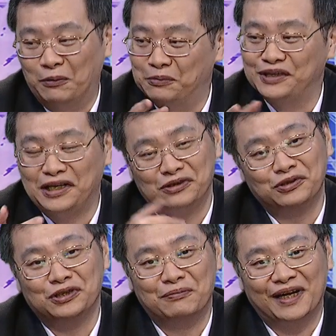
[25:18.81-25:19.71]
我不知道你
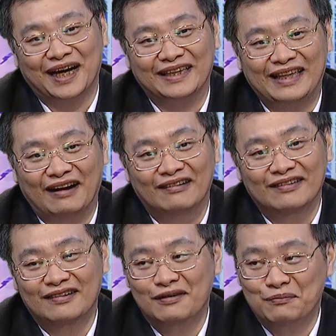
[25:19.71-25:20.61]
多久没看到。
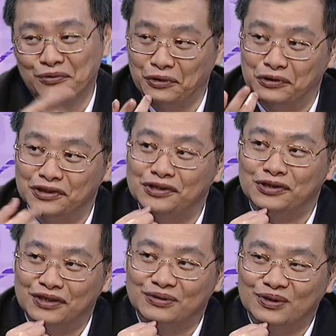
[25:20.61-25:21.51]
不过我是
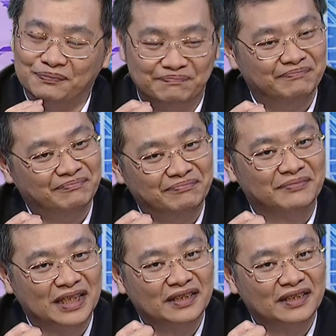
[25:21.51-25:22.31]
觉得说，嗯，